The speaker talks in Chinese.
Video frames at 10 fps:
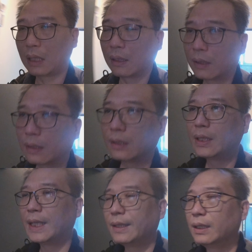长时
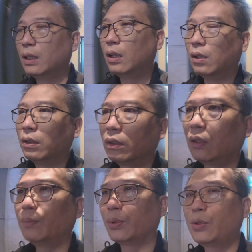间的哈
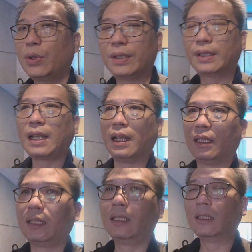都不倦怠，
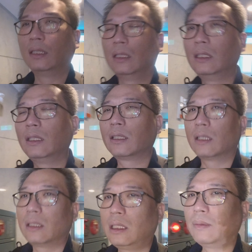
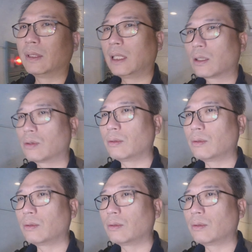基本上